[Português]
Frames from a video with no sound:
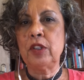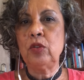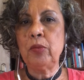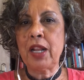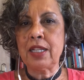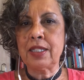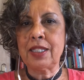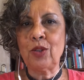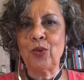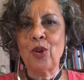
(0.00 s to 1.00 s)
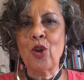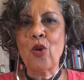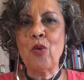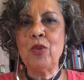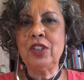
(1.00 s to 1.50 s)
No Brasil,
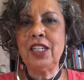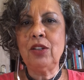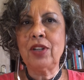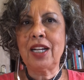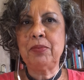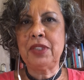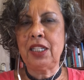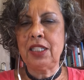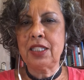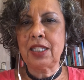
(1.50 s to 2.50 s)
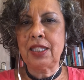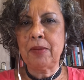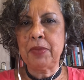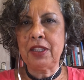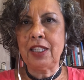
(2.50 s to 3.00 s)
o modelo capitalista
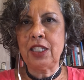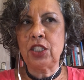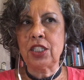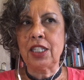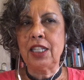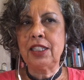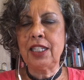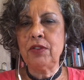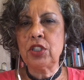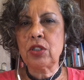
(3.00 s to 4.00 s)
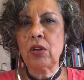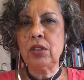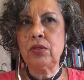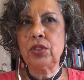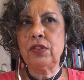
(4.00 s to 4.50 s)
dependente tem um
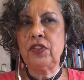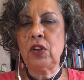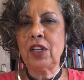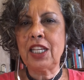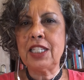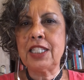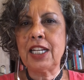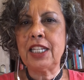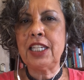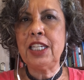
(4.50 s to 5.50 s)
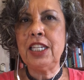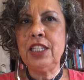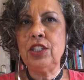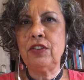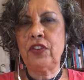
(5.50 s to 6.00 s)
histórico de violência e
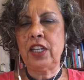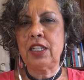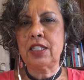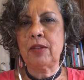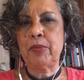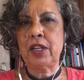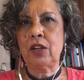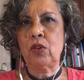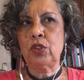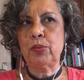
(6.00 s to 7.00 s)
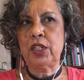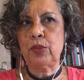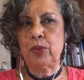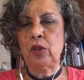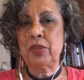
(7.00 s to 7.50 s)
indiferença para com os
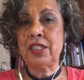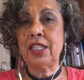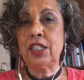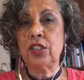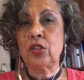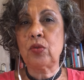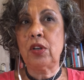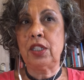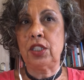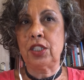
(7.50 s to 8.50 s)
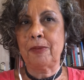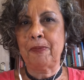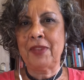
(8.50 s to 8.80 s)
mais pobres desde sua origem.